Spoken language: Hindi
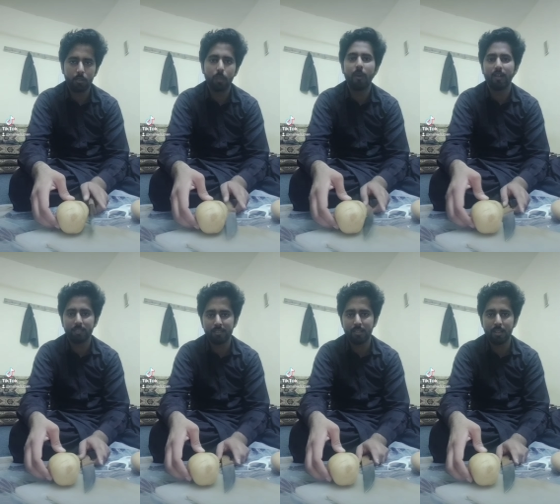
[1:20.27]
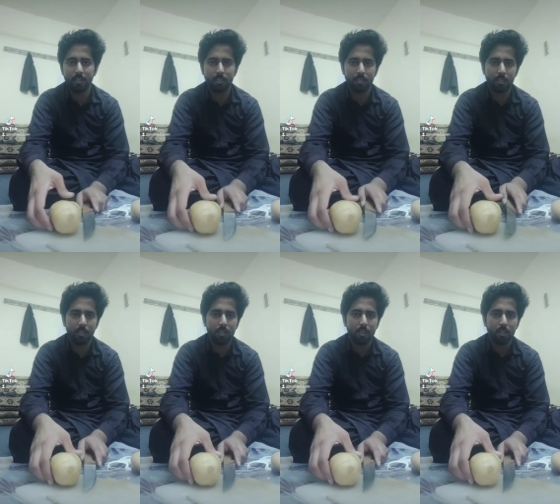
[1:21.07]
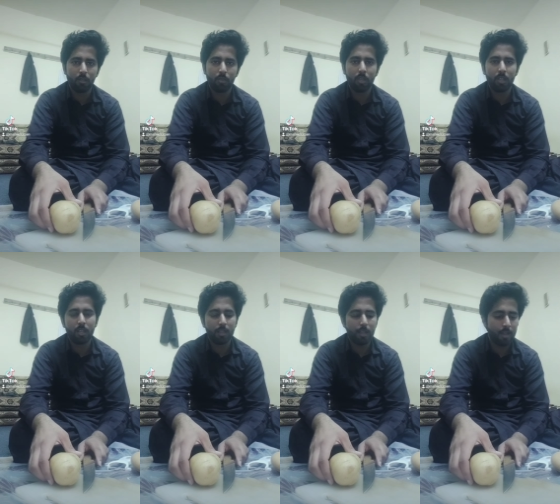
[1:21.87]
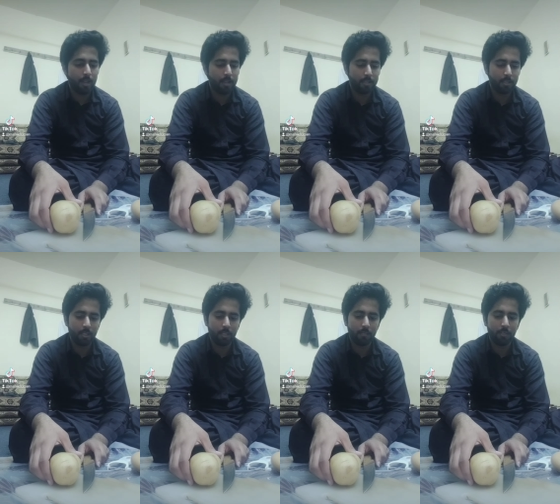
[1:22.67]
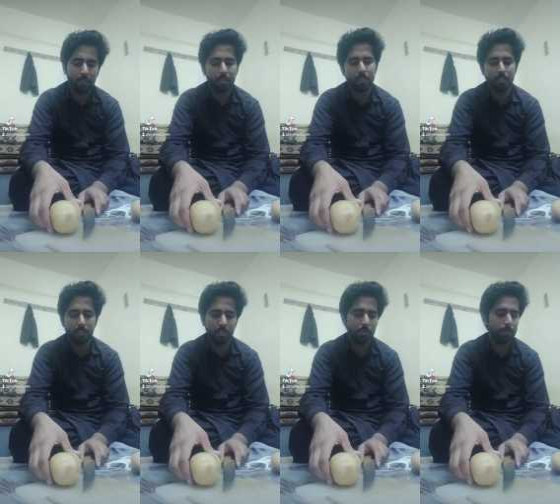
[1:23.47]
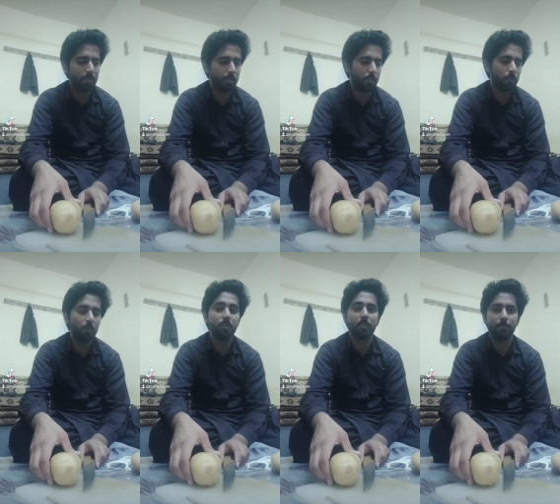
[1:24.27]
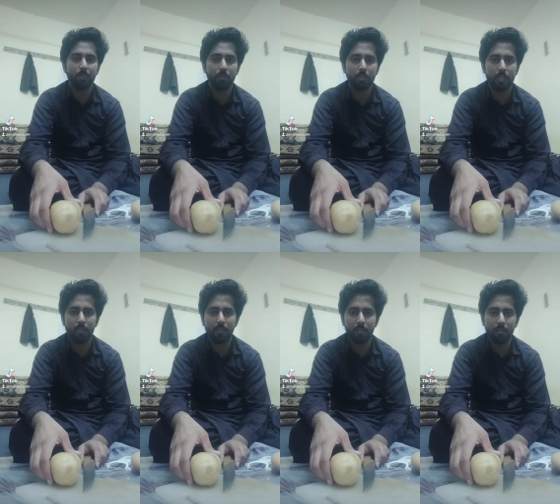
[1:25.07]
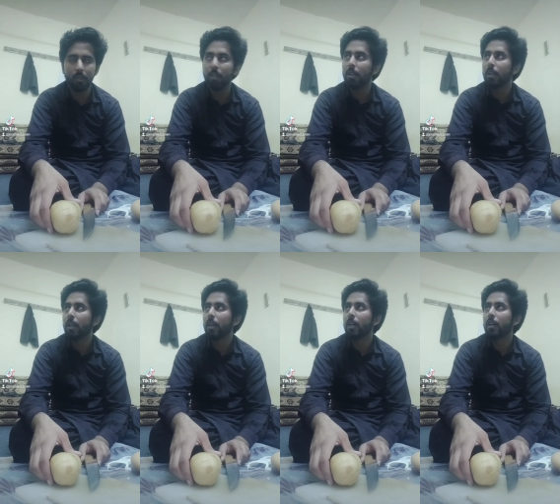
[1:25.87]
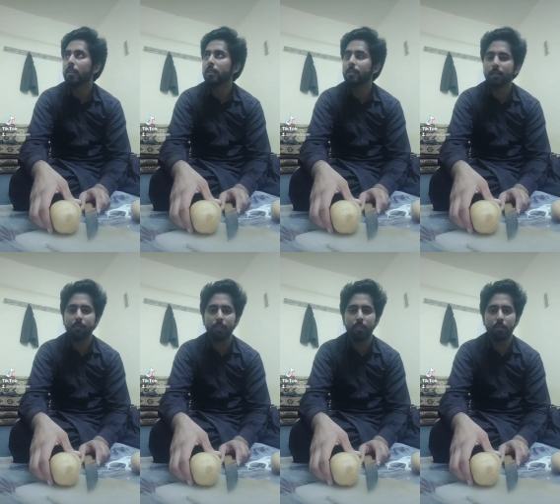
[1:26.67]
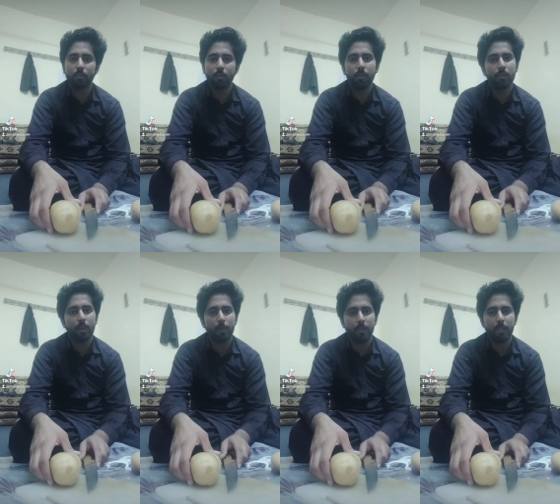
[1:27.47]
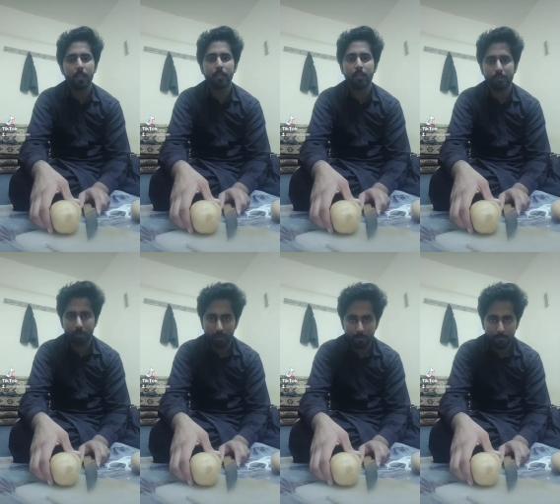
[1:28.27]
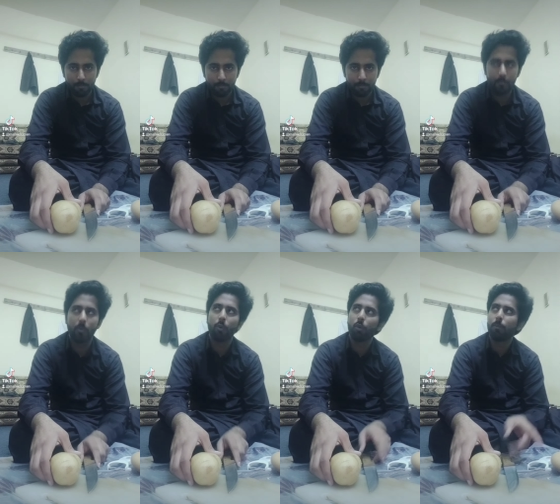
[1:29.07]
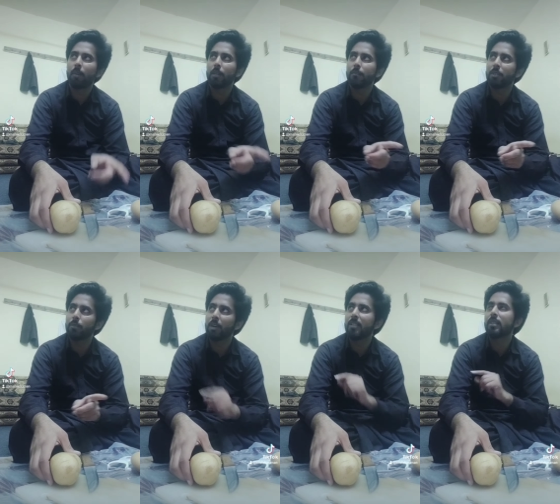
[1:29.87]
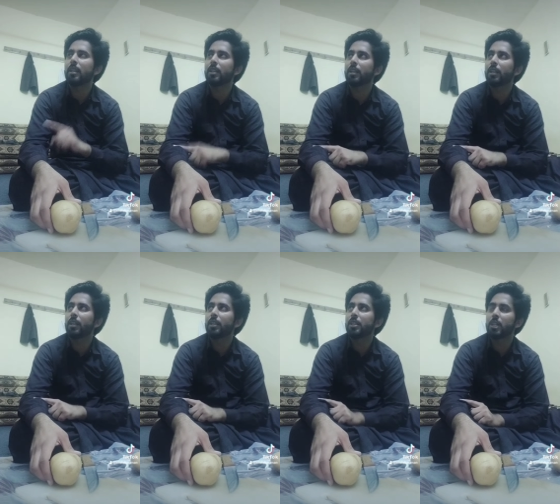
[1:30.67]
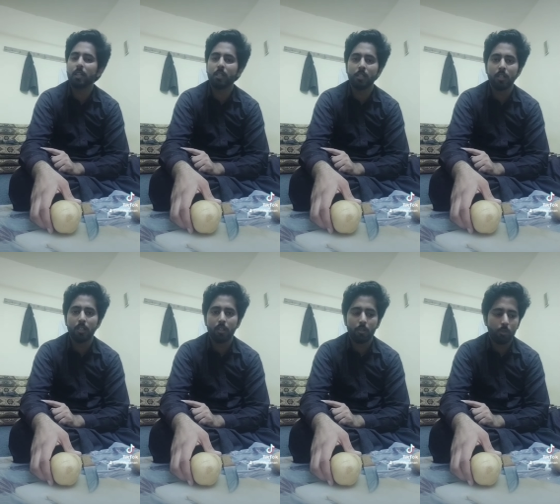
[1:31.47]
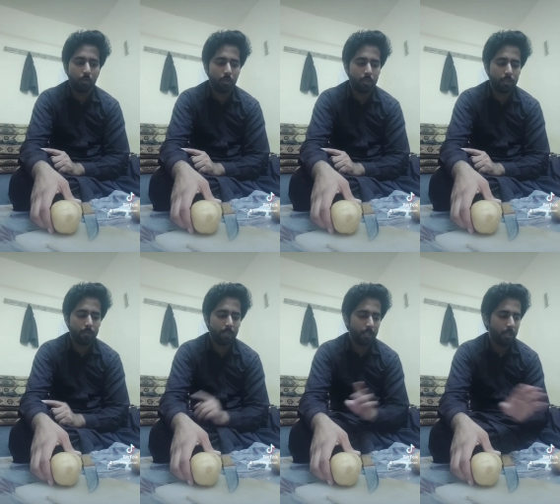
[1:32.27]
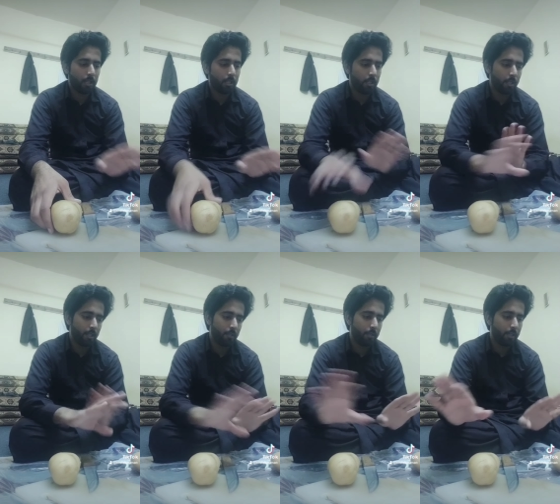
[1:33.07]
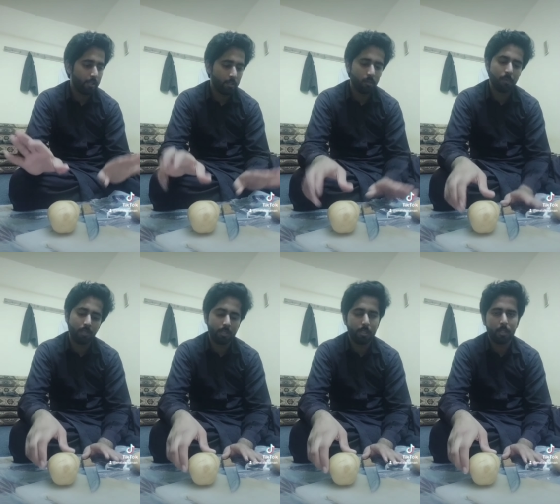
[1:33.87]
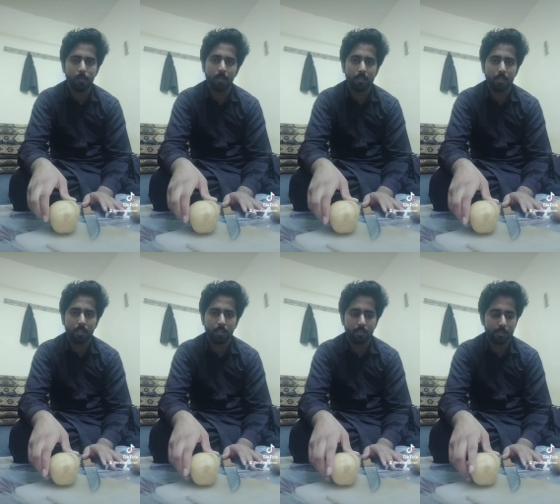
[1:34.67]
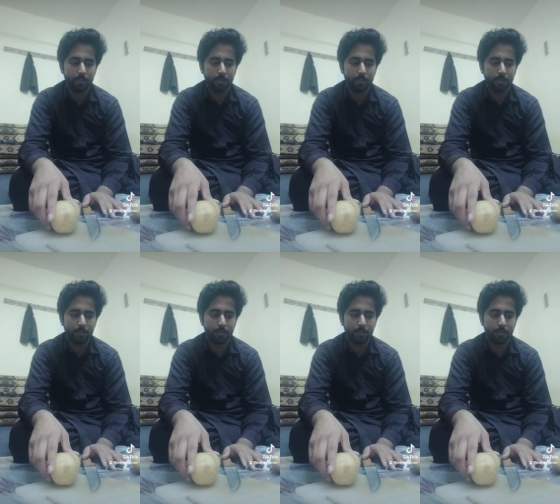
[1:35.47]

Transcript: दोबारा से स्टार्ट करते हैं क्योंकि ऐसे वीडियो चलती रही तो फिर तक तो बहुत लंबी हो जाएगी वीडियो इसलिए वीडियो को अभी करते हैं स्टॉप बाद में दोबारा स्टार्ट करेंगे इन और जब ये काट के रेडी हो जाएगा तो फिर इन दोबारा स्टार्ट करते